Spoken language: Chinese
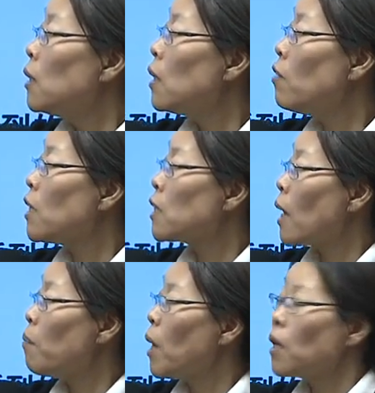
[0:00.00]
因为
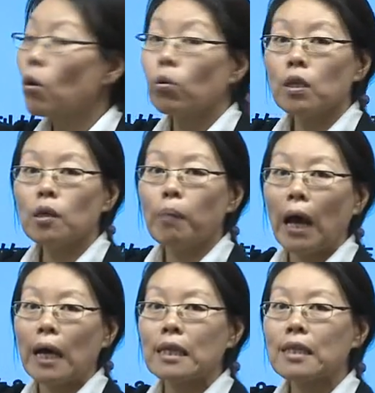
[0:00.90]
前面有一
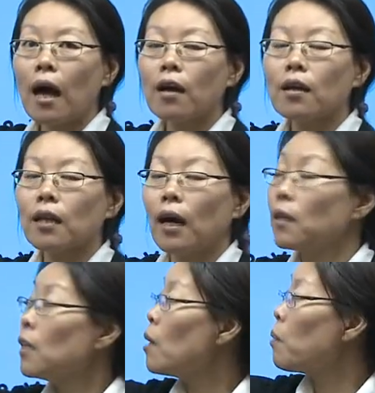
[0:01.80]
排三个的，
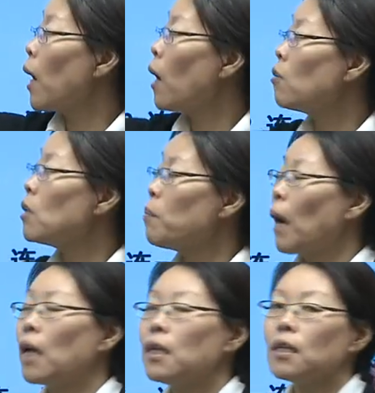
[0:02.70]
那边还有一
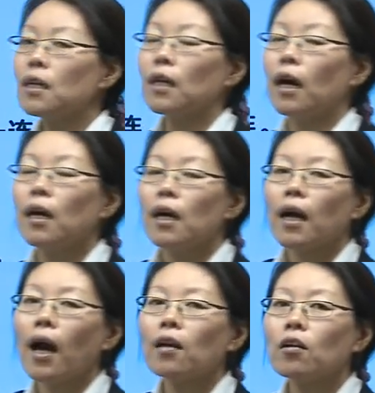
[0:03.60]
排一个的，
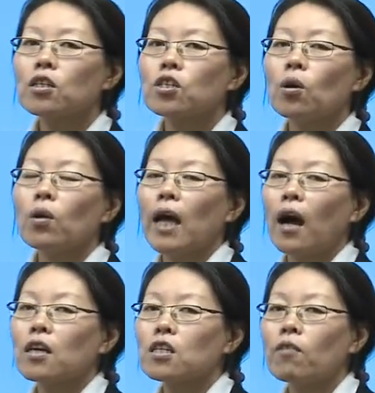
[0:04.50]
看到的只有两
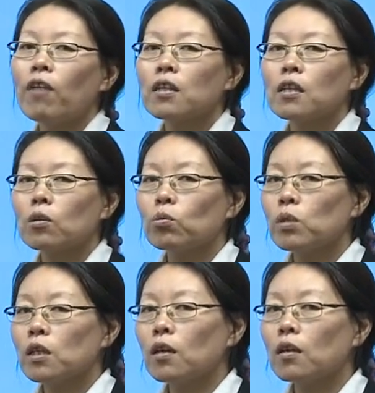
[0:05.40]
个正方体的图形。